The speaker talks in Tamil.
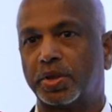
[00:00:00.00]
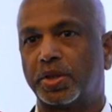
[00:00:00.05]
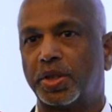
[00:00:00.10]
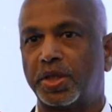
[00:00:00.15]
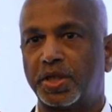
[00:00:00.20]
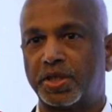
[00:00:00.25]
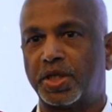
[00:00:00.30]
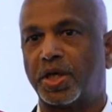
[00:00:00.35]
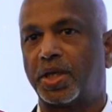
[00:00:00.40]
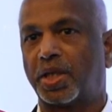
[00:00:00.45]

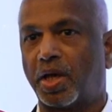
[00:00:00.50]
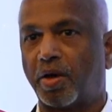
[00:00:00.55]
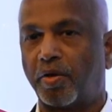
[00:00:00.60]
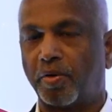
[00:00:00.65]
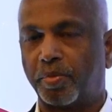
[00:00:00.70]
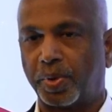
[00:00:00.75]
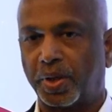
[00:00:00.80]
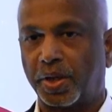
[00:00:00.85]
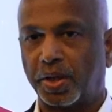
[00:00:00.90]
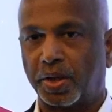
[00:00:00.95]
சிகிச்சை
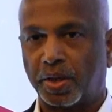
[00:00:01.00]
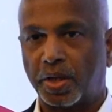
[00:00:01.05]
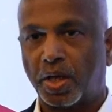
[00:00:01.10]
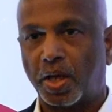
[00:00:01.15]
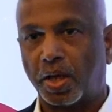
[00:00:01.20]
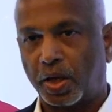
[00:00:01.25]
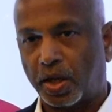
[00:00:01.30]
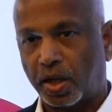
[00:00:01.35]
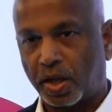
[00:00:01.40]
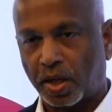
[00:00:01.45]
தேவைப்படுகிறது
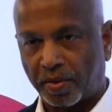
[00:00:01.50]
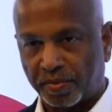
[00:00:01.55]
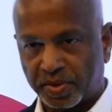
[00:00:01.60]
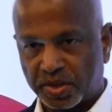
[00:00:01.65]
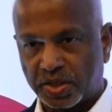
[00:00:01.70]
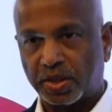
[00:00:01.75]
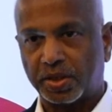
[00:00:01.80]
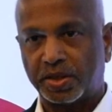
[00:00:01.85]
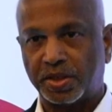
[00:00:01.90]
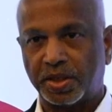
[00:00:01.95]
அதனால்
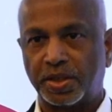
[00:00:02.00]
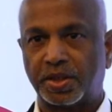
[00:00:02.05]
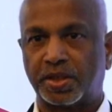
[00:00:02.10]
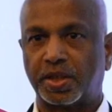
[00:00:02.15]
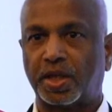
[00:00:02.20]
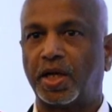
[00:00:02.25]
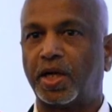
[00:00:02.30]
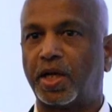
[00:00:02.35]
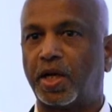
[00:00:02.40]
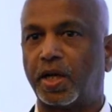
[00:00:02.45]
அவசர
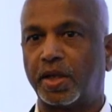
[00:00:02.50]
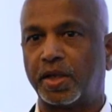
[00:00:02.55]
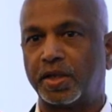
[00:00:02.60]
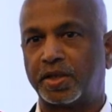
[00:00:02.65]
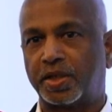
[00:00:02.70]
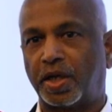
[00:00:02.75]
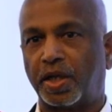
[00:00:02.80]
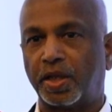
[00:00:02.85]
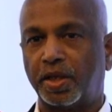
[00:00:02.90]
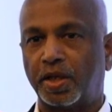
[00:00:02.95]
சிகிச்சையில்
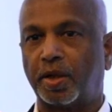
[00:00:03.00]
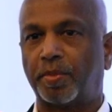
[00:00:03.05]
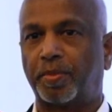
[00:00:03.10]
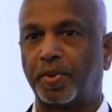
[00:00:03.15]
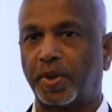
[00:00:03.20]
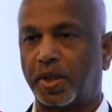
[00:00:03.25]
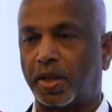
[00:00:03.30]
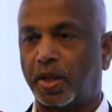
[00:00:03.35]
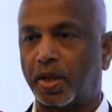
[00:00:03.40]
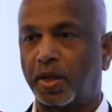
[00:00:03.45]
நாங்கள்
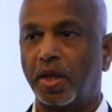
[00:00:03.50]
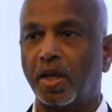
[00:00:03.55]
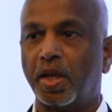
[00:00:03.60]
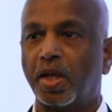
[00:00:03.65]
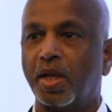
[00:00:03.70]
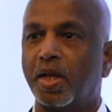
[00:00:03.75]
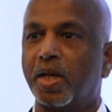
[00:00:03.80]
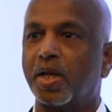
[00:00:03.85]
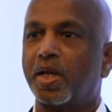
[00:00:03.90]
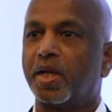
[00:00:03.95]
சிறந்திருப்பதால்
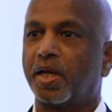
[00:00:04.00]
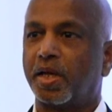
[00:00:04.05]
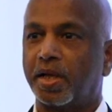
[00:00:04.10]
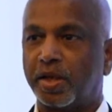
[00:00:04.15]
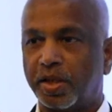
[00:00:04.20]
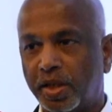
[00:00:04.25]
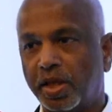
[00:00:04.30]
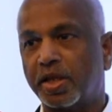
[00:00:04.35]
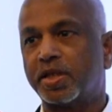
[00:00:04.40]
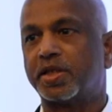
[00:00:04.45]

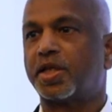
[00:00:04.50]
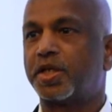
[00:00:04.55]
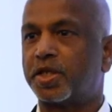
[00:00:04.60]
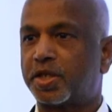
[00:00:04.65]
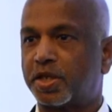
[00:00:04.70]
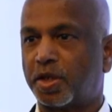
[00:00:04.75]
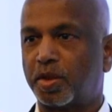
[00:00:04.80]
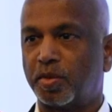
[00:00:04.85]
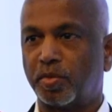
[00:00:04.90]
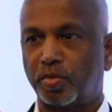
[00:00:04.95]
இருதய
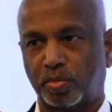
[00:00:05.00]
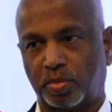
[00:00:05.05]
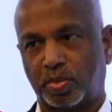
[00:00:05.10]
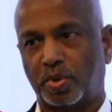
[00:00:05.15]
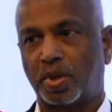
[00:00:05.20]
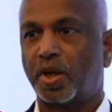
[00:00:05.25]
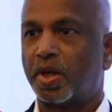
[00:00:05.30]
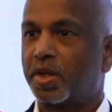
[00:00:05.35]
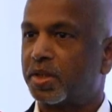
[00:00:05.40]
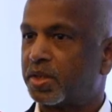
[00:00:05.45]
சிகிச்சையும்
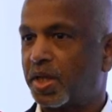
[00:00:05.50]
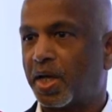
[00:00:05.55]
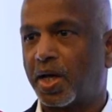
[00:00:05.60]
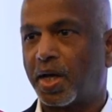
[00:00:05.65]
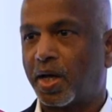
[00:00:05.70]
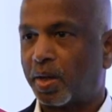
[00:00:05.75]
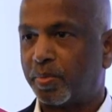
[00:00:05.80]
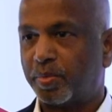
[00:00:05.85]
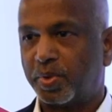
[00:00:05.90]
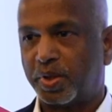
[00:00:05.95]
செய்ய
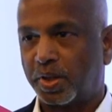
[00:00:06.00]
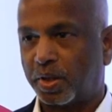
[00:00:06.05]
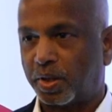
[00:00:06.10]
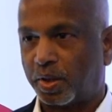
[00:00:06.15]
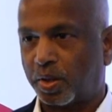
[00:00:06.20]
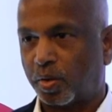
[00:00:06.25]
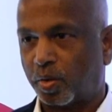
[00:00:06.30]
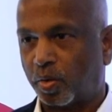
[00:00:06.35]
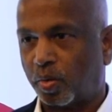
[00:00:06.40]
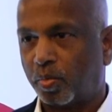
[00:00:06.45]

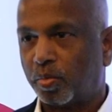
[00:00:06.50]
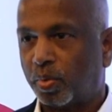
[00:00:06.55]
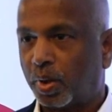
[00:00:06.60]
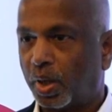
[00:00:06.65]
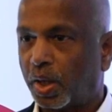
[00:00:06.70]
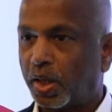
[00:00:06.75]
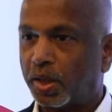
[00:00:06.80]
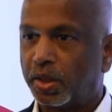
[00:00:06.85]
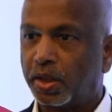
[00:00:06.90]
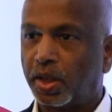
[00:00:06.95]
ஆரம்பித்திருக்கின்றோம்
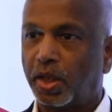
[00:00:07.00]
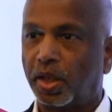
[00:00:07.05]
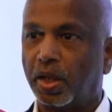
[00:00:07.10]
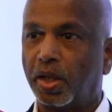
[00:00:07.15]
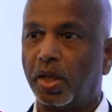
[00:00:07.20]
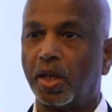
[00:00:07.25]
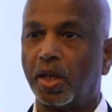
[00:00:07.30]
அதில்